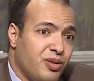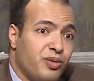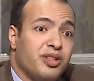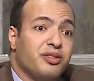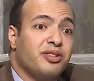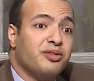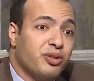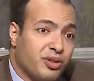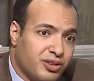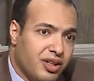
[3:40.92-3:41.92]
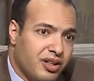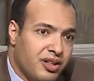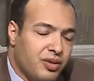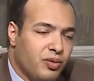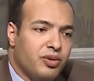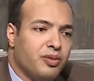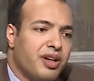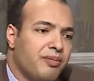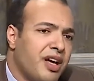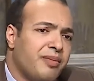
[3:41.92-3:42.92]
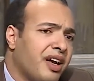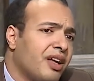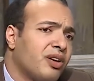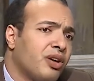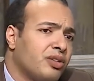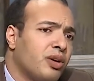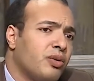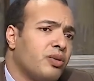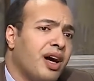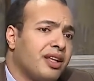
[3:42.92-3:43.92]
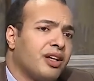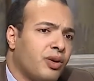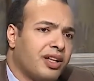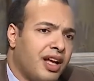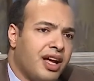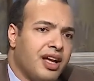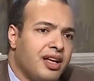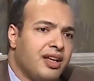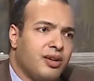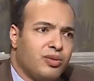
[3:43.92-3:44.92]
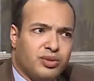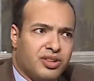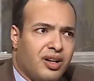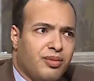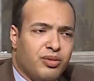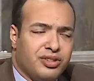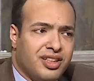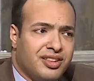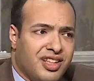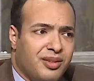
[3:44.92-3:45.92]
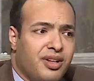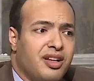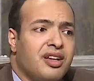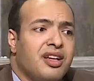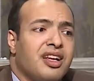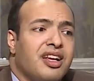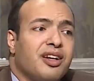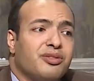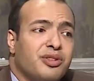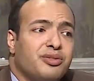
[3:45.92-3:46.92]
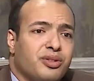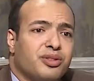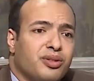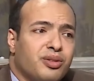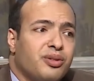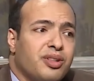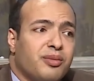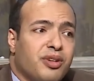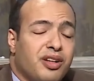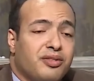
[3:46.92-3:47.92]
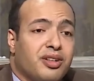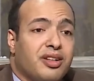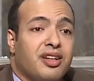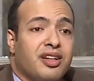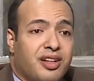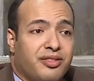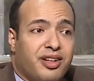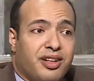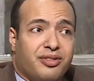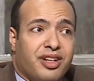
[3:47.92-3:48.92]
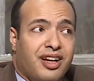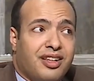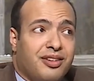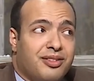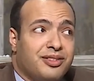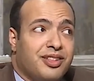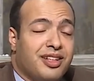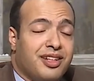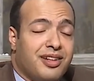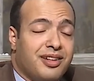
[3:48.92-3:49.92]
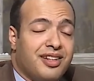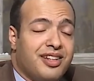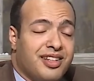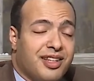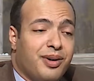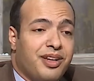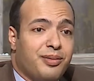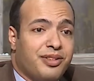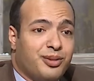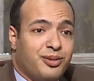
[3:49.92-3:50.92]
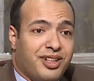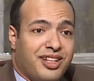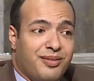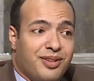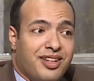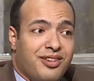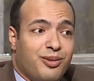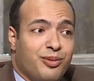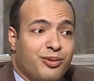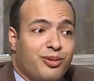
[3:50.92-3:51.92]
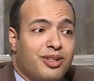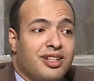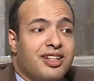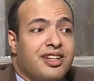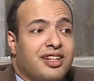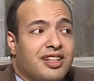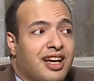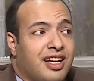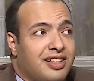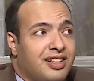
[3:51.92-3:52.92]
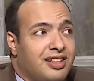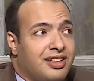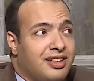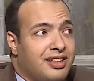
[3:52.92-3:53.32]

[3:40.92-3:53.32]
وان في فرصه ومهما كانت اخطائه حتى لو كانت حقيقيه وصعبه وازاي تتعمل لا في فرصه ان هو يعمل افضل انا فاكر في احد القديسين انا تملي بذكر الكلمه دي اللي هو بيقول يعني